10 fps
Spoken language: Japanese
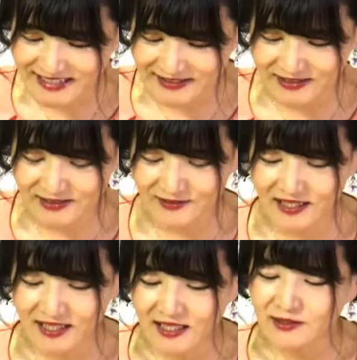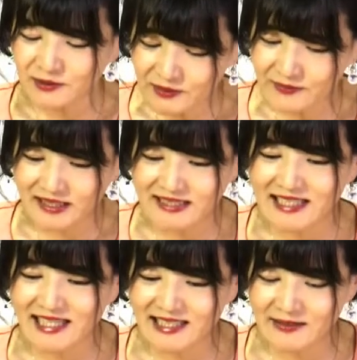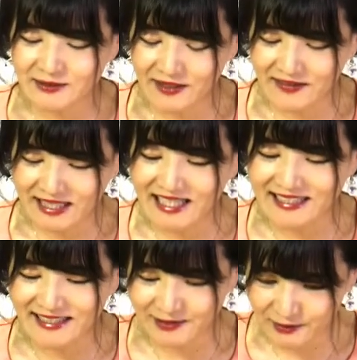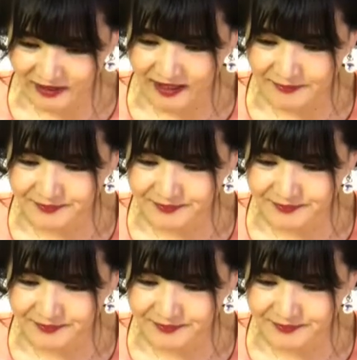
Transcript: 釈するのはちょっと間違いなのではないでしょうか。